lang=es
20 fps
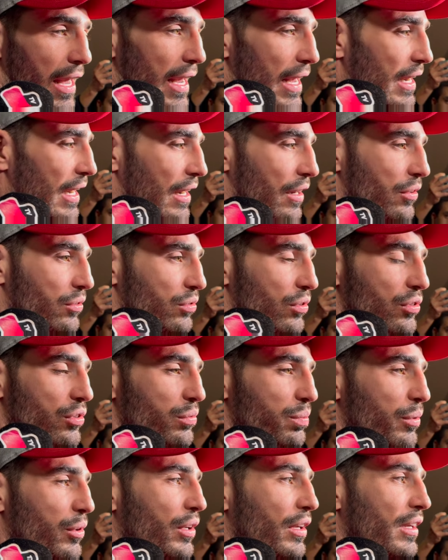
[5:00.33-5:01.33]
él, a
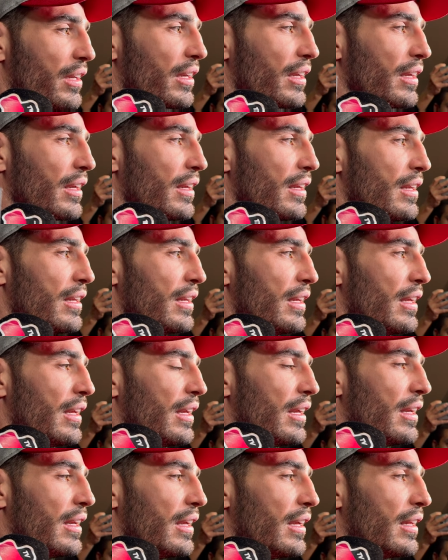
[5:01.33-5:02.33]
nosotros, porque
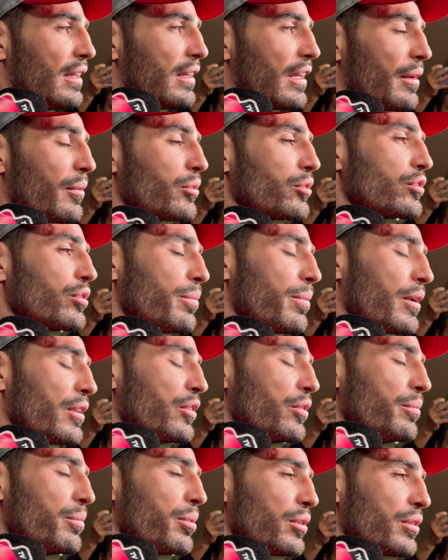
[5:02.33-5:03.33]
eh, tenemos otro
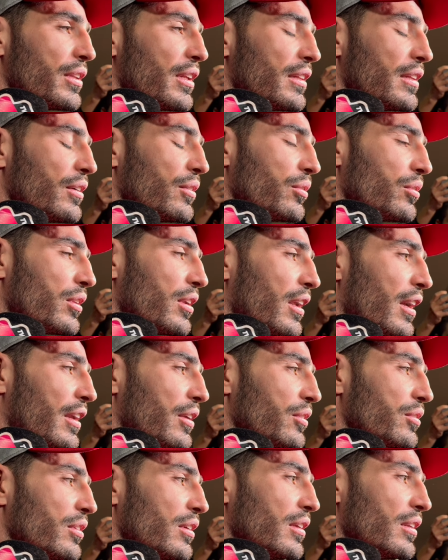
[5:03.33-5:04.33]
partido importante contra
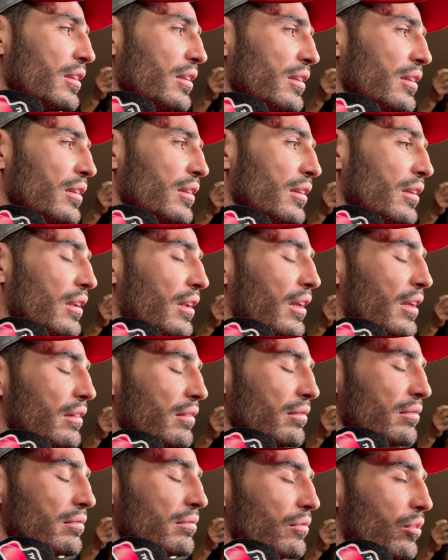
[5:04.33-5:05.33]
ellos en,
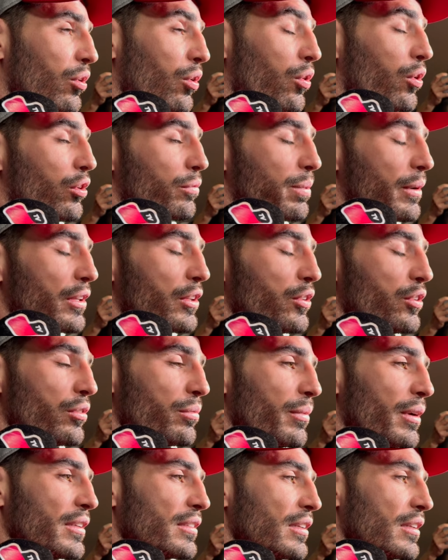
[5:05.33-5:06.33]
o dos partidos
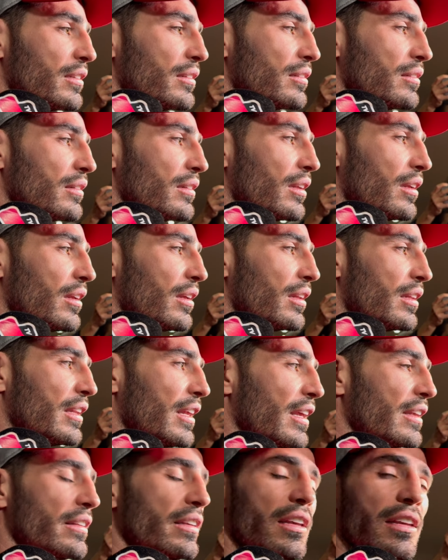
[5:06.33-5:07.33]
más en
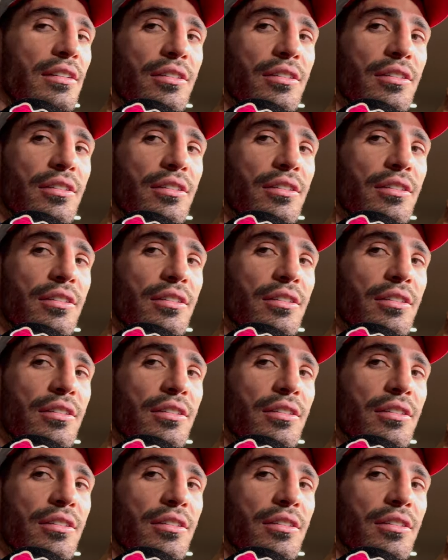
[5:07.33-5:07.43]
10 días.